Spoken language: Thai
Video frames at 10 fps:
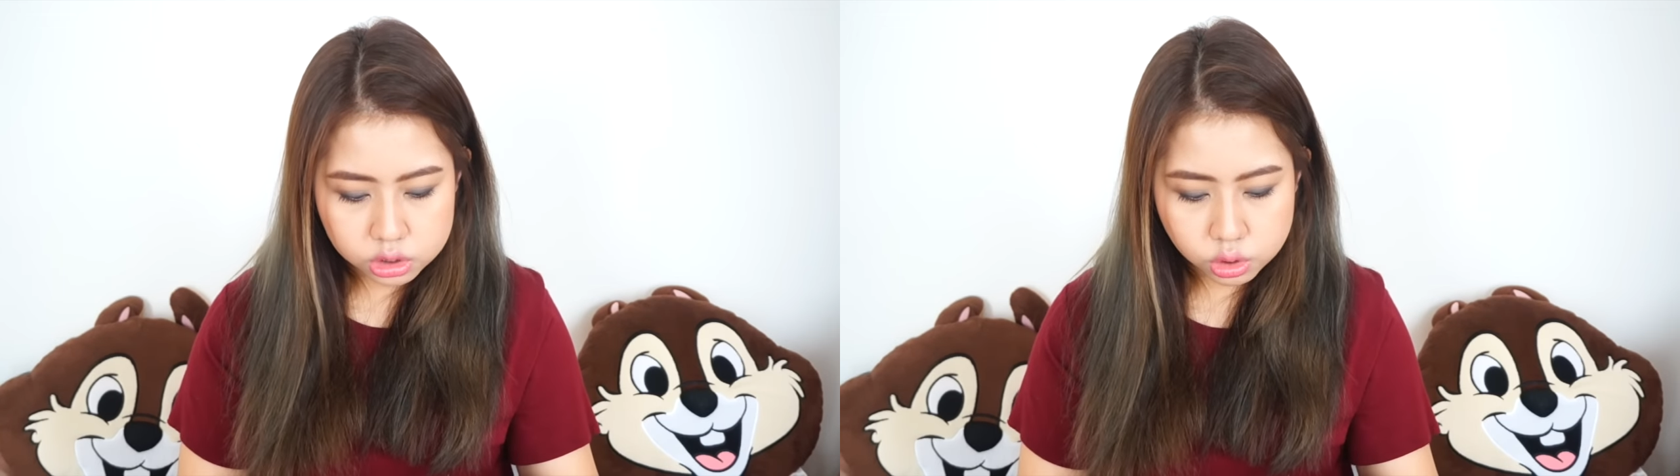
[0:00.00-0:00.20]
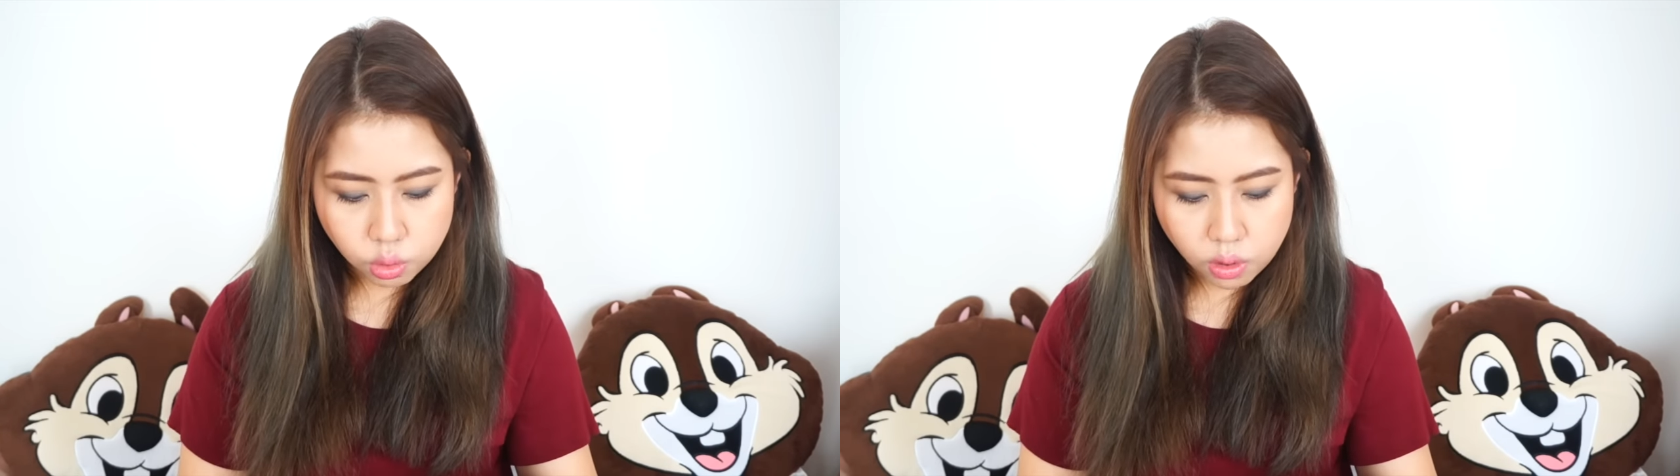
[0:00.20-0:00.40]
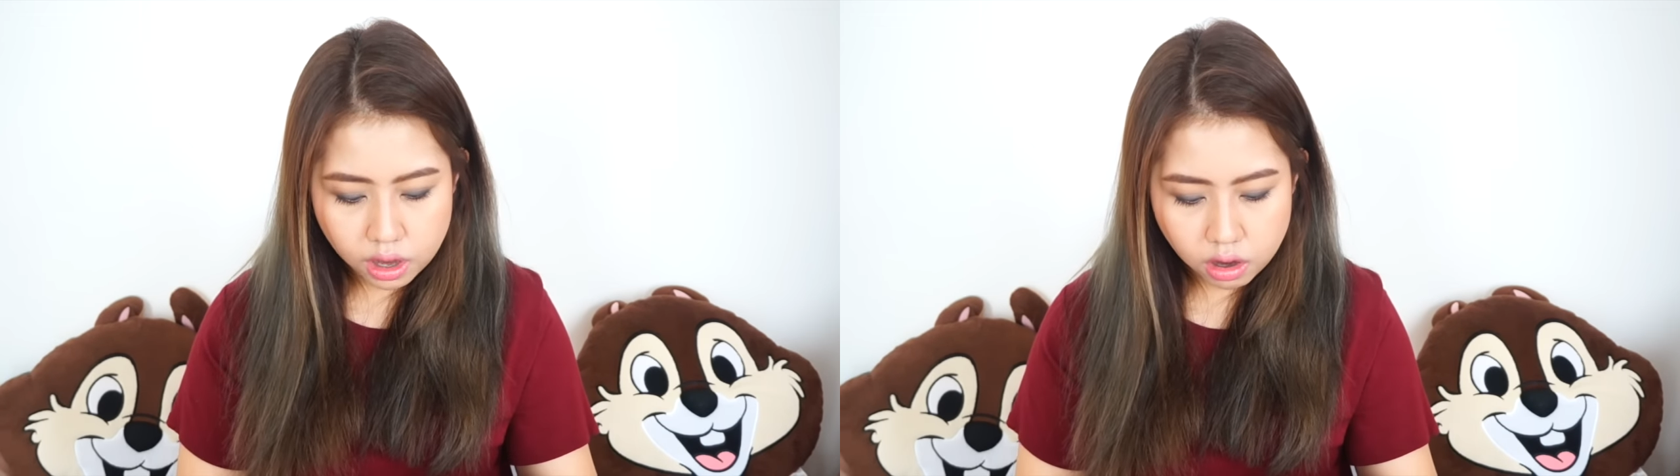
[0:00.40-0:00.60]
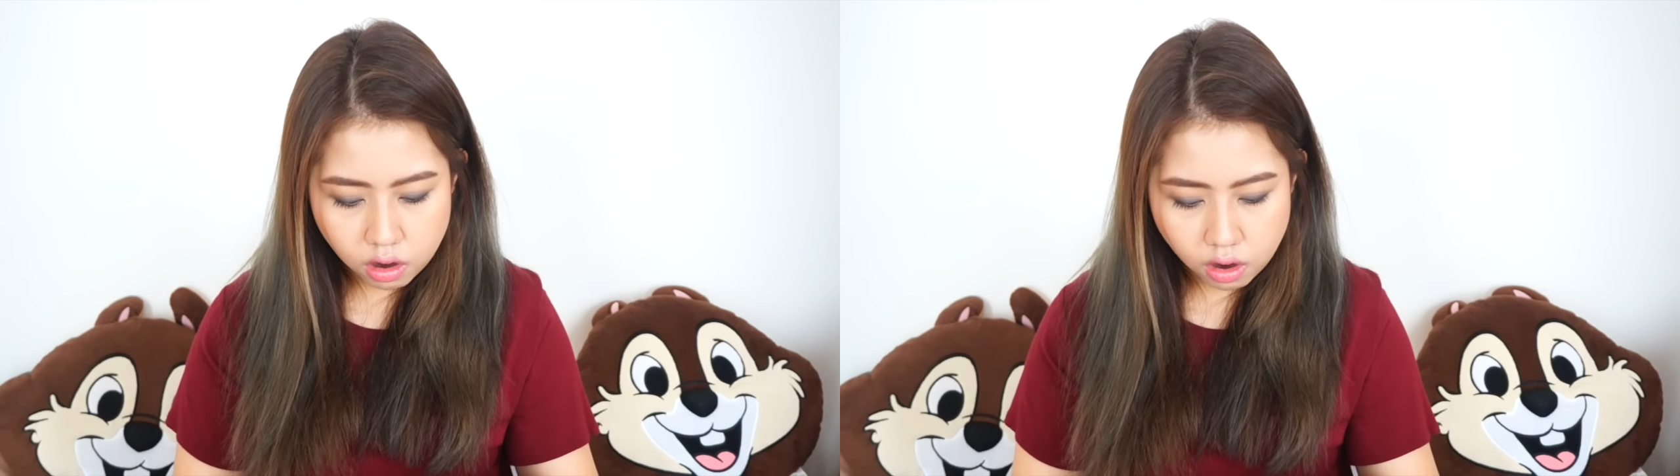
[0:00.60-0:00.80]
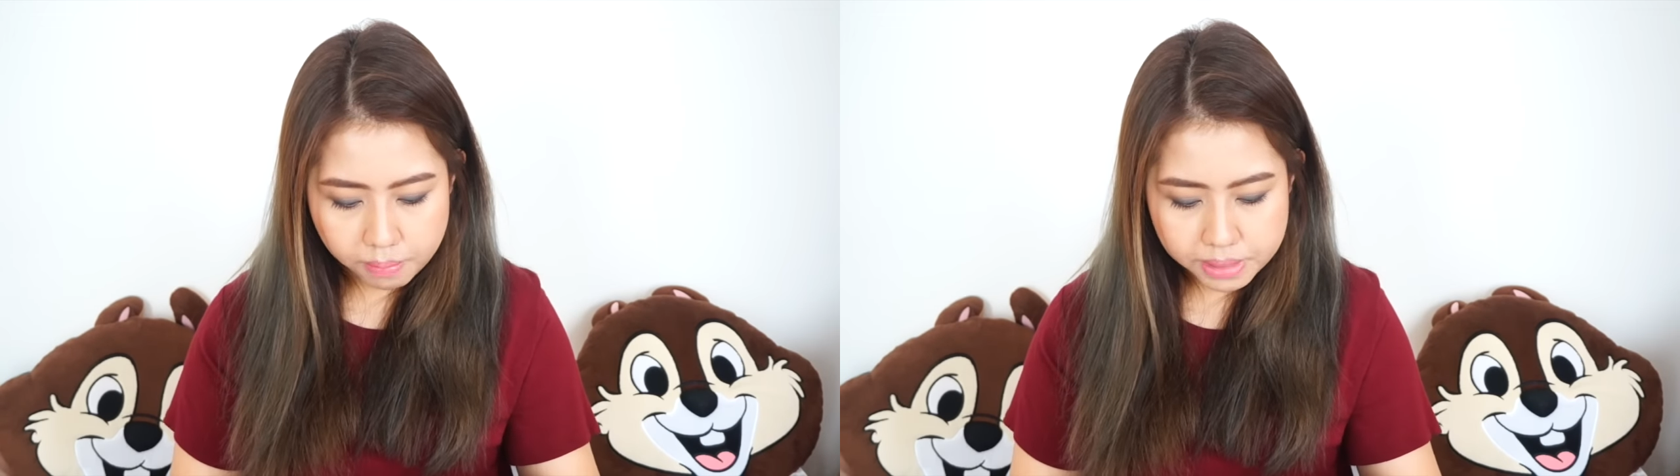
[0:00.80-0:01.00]
ตัวข
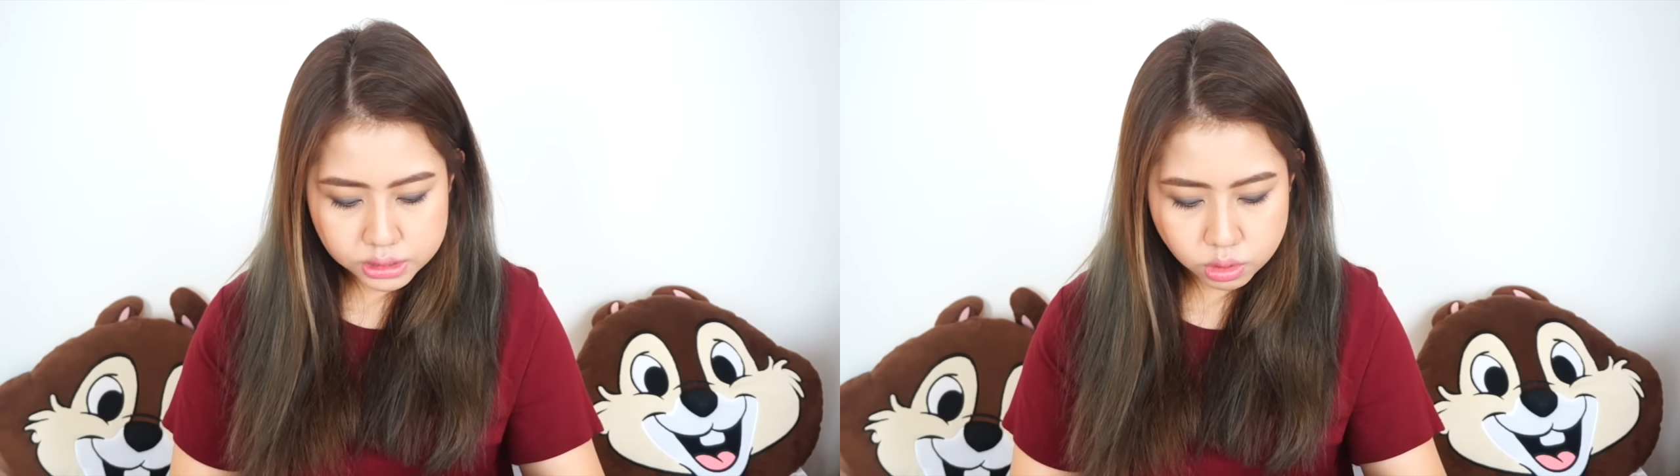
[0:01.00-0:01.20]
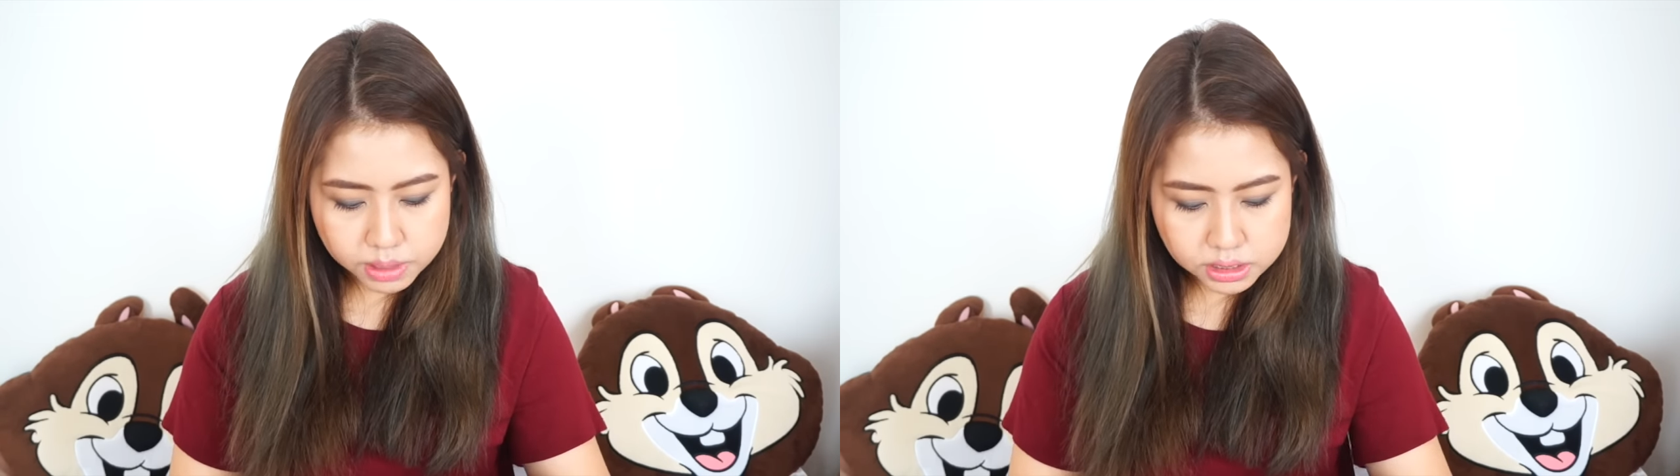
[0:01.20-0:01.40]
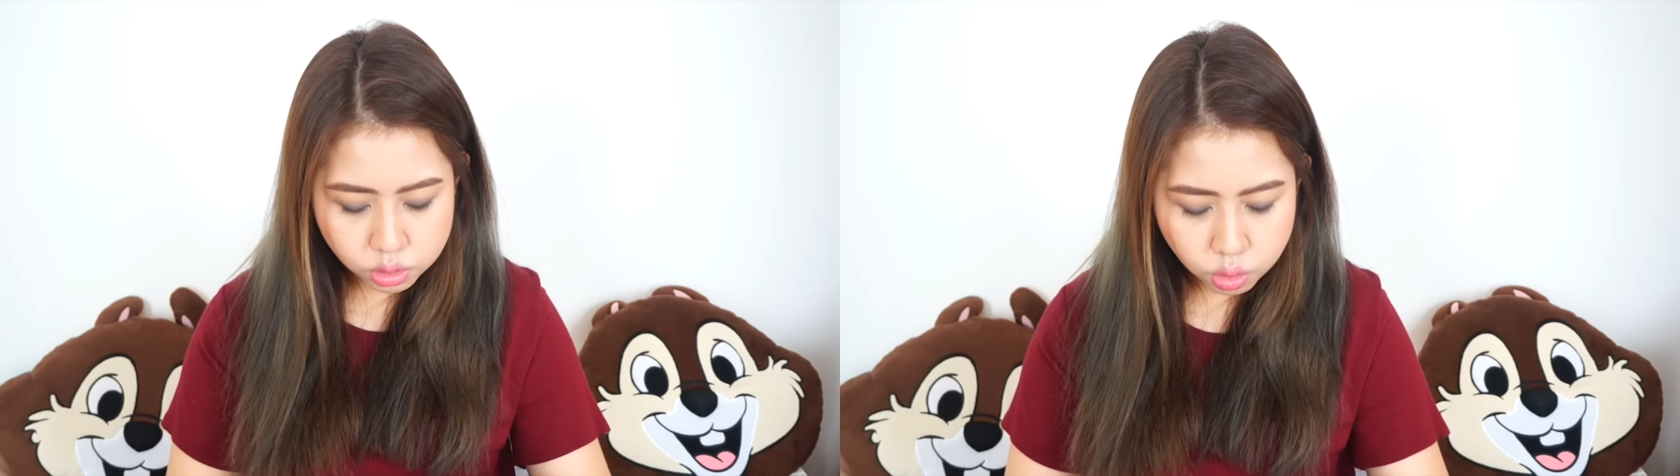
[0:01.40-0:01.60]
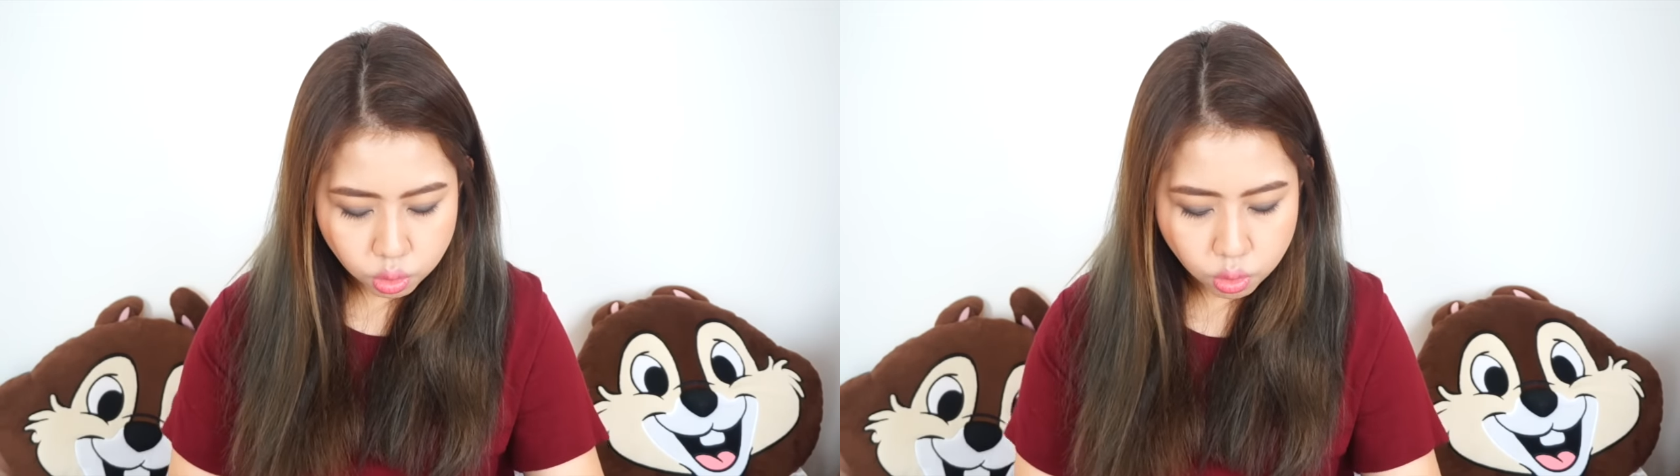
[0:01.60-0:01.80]
องบิซูบิซู